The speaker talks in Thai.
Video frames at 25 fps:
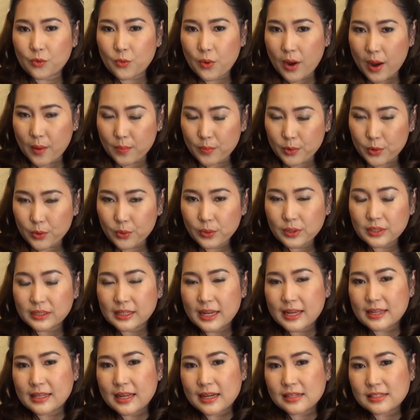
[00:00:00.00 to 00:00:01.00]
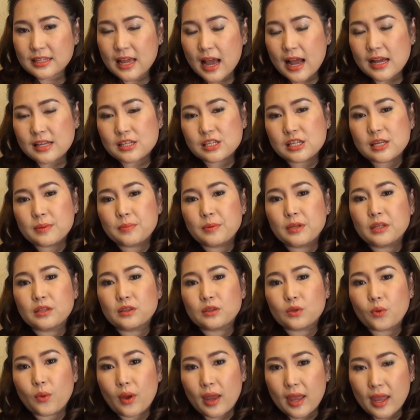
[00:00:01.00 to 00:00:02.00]
ความรู้หรือในทักษะอาชีพที่
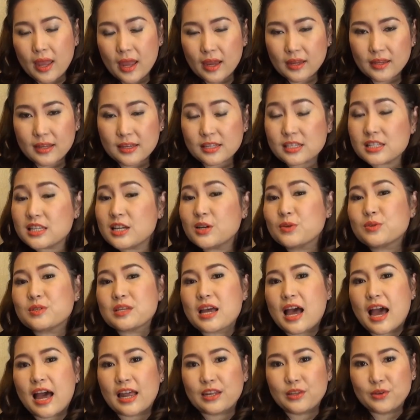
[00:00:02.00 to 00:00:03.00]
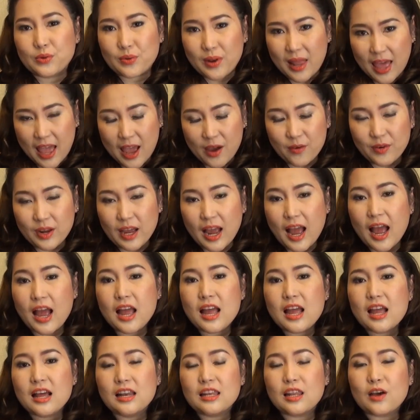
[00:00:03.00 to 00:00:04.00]
ตัวเองเนี่ยเชี่ยวชาญอยู่แล้วนะคะ
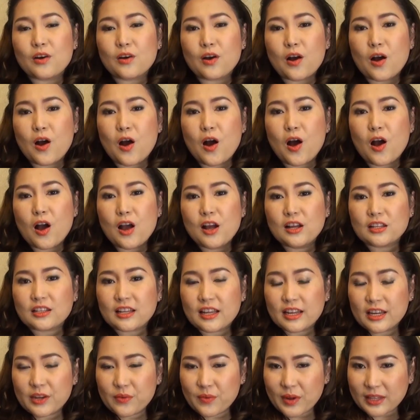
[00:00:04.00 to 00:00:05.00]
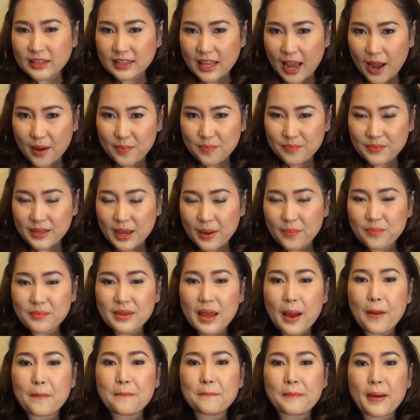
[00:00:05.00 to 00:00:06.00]
แล้วก็คิดว่า
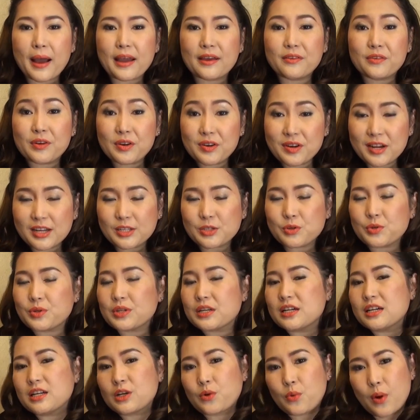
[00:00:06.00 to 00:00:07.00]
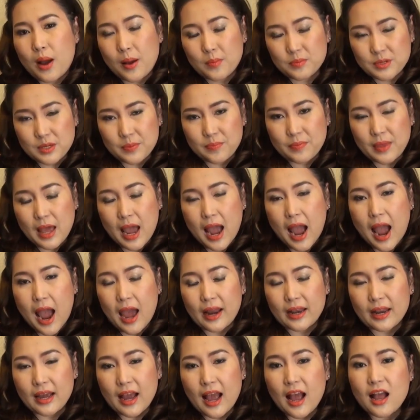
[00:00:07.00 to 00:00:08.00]
ทำย้ำๆไปเรื่อยๆ จนเกิดความชำนา
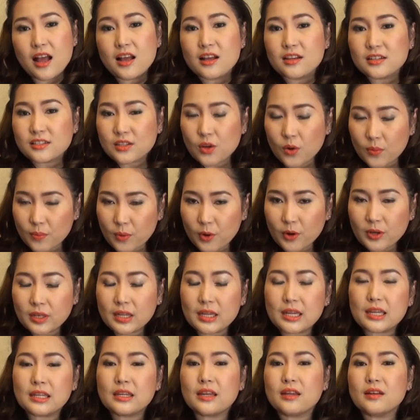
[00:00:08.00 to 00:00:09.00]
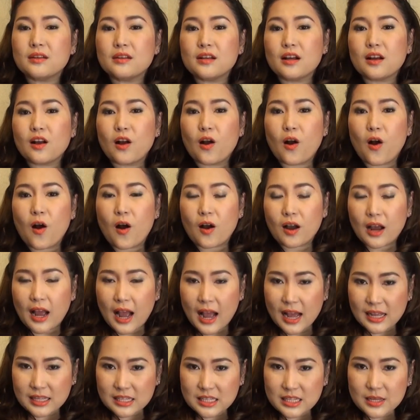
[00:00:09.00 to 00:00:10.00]
ญนะคะ ส่งผลดีในเรื่องของ
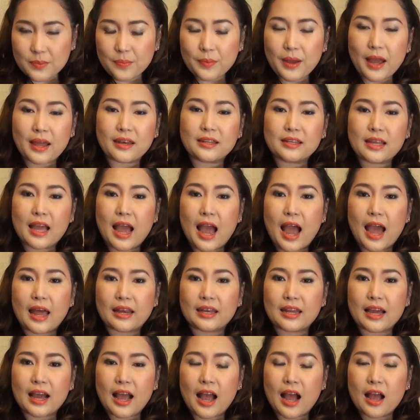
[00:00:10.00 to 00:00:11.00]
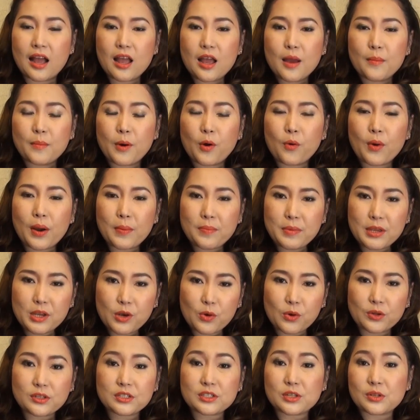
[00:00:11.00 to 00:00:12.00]
อาชีพการงานนะคะ เพราะว่ามี
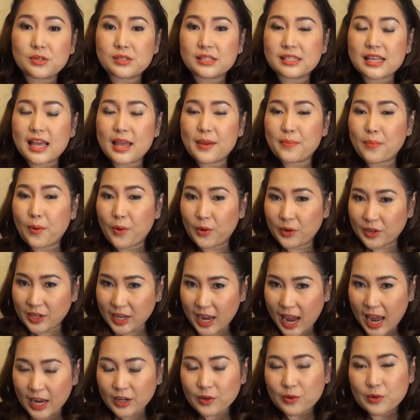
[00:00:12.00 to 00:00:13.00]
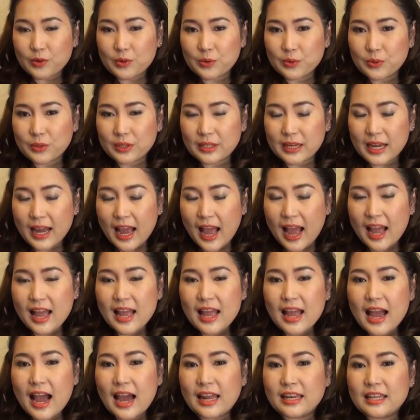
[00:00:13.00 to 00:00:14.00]
คนสนใจผลงานของคุณนะคะ
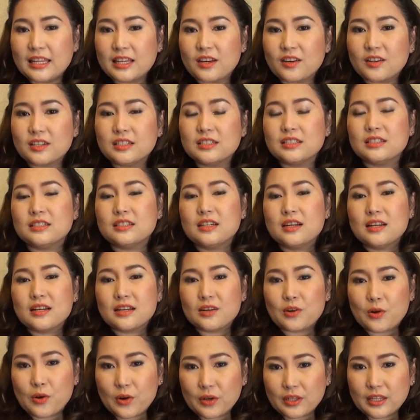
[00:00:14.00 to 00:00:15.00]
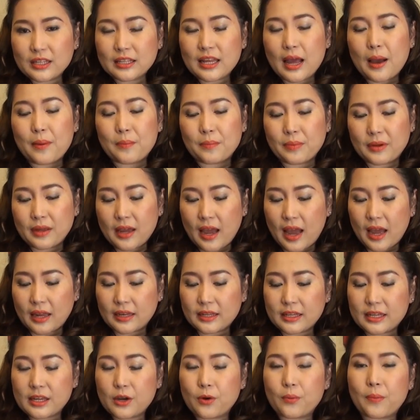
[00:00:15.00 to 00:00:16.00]
อันนี้ก็คือคนที่ทำงา
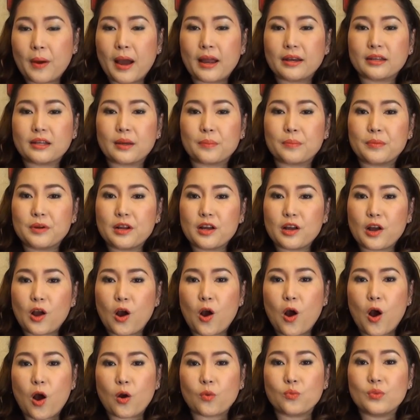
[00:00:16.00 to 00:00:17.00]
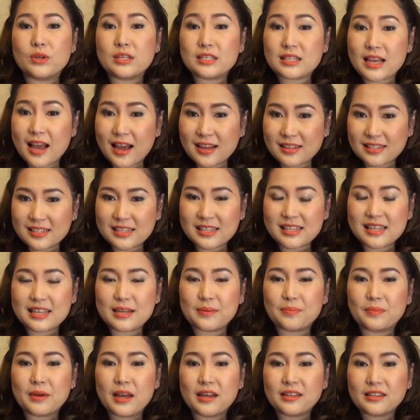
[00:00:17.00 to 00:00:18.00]
นเกี่ยวพัน กับเรื่องของวิชาชี
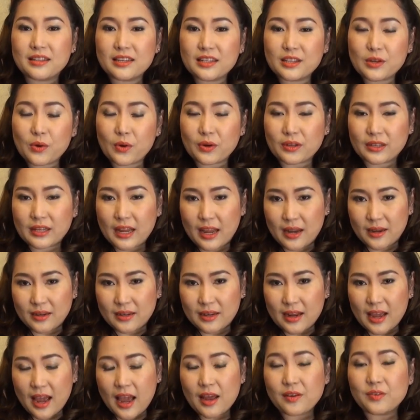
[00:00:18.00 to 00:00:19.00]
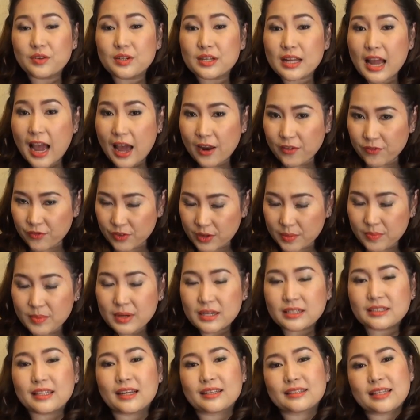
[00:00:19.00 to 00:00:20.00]
พที่โดดเด่นนะคะหรืองานฝี
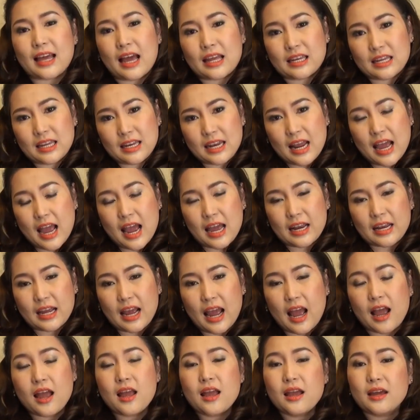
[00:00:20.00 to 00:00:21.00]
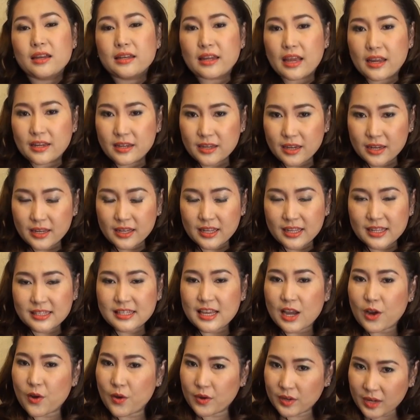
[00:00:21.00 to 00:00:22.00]
มือต่างๆ นานานะคะในเดือนนี้
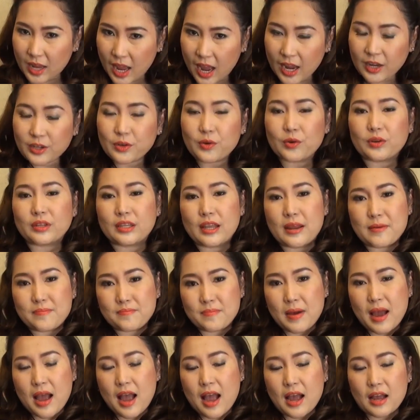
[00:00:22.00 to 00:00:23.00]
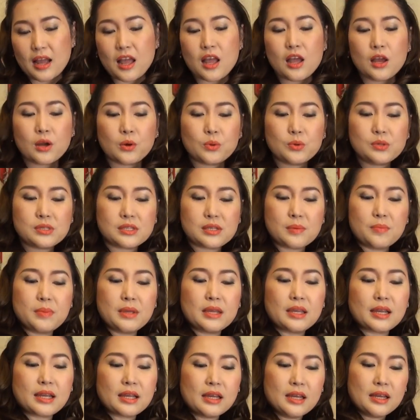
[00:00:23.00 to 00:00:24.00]
จะค่อนข้างโดดเด่นมาก คุณจะ
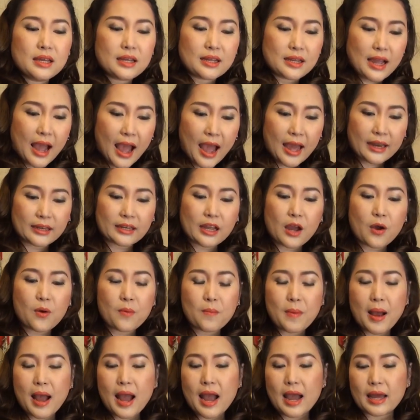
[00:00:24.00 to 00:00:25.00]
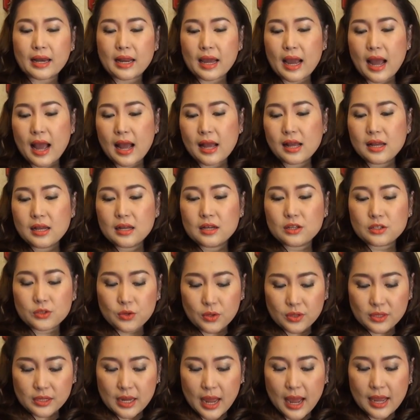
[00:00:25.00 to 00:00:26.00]
มีงานเข้ามานะคะ
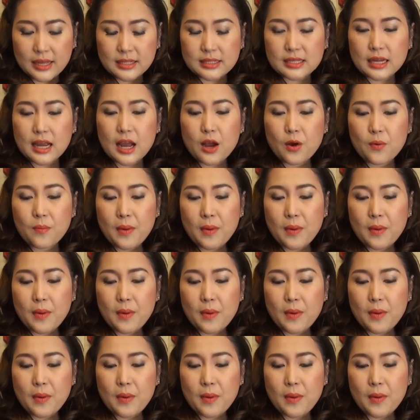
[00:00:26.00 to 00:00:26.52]
ส่วนใหญ่จะเข้า